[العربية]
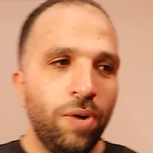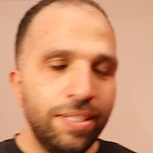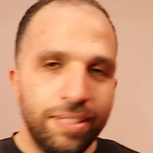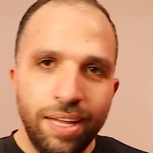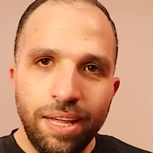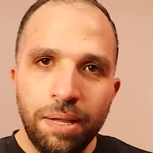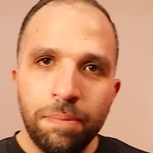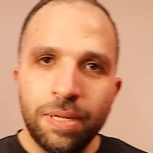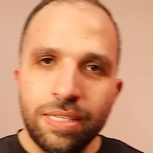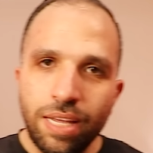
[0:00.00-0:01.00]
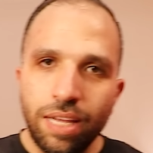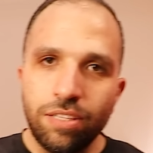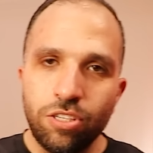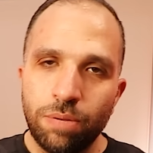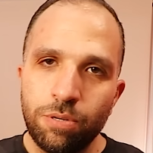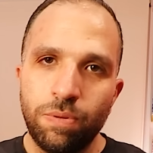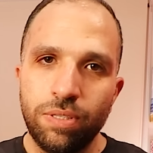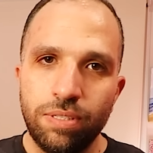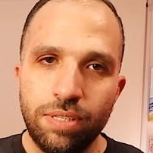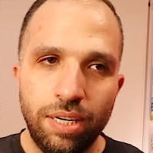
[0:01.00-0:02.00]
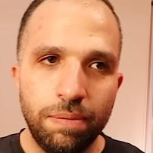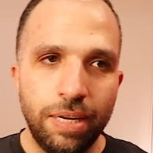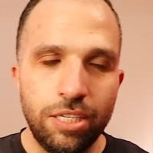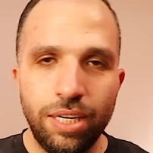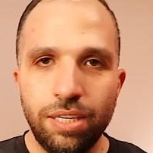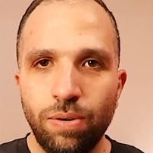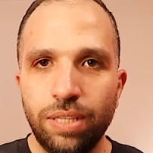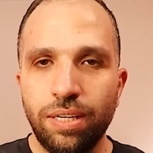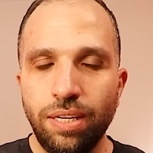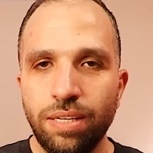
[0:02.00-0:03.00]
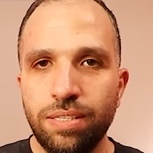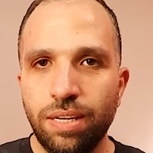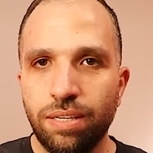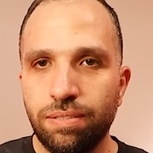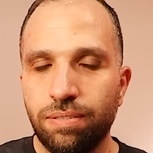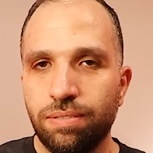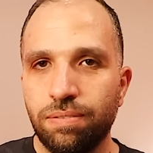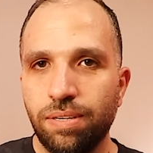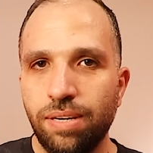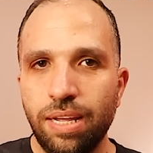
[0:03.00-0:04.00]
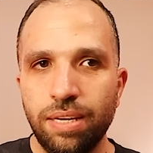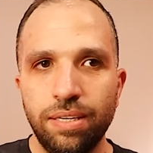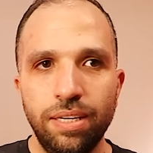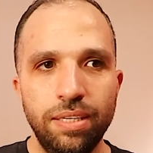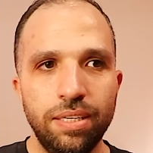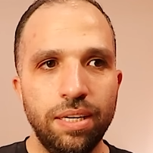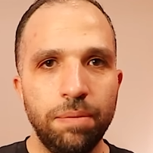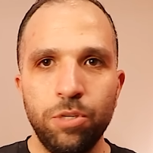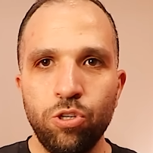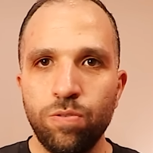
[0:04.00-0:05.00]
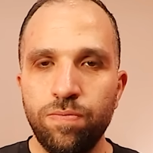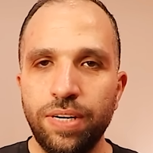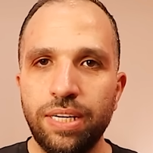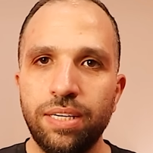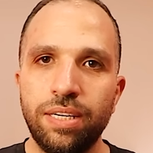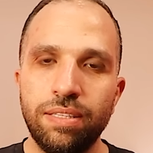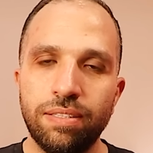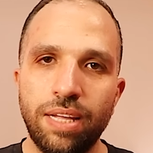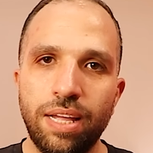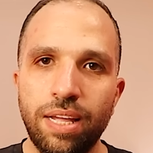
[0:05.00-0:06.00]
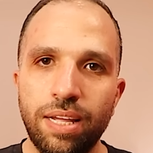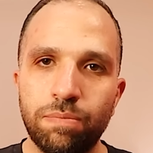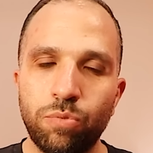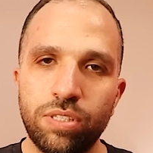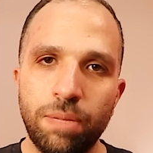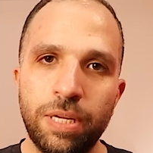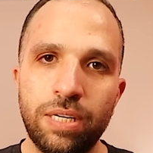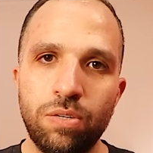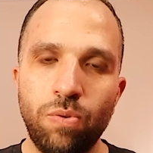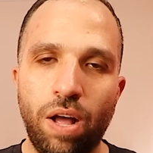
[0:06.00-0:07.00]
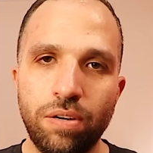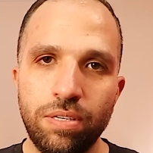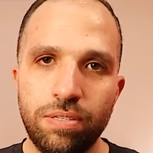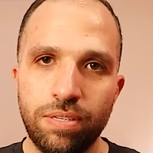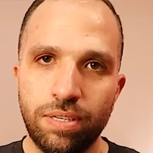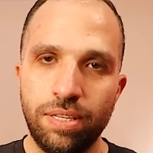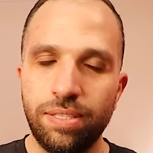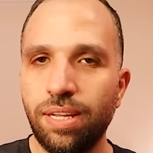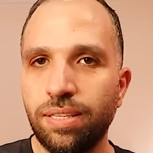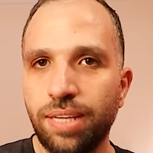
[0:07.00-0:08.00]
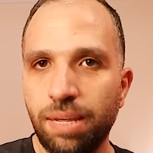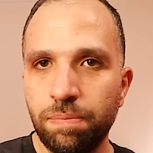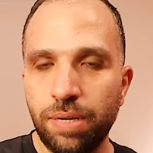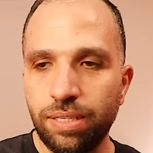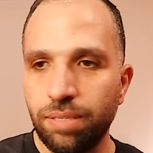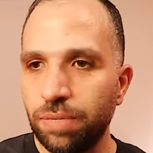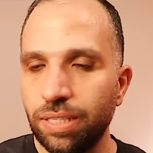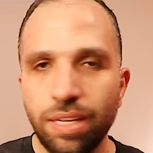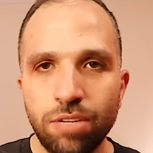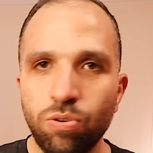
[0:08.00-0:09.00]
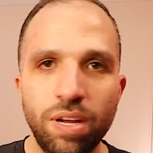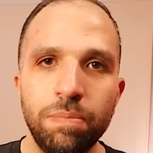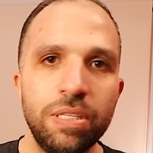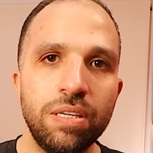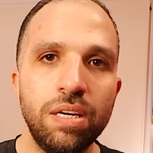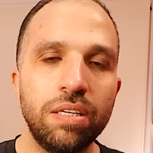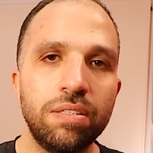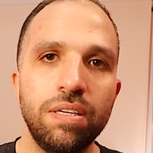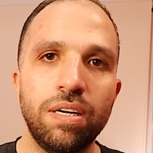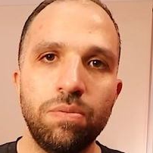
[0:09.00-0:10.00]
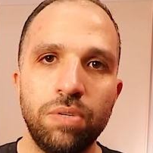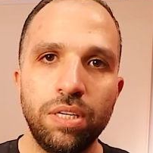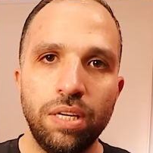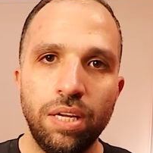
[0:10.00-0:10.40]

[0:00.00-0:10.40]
هو انت ما زهقتش يا باشمهندس يعني ما جاش عليك وقت كده زهقت لان احنا بنشوفك ان انت مستمر وحريص ان انت تكمل يمكن ده سؤال بيتسال كتير قوي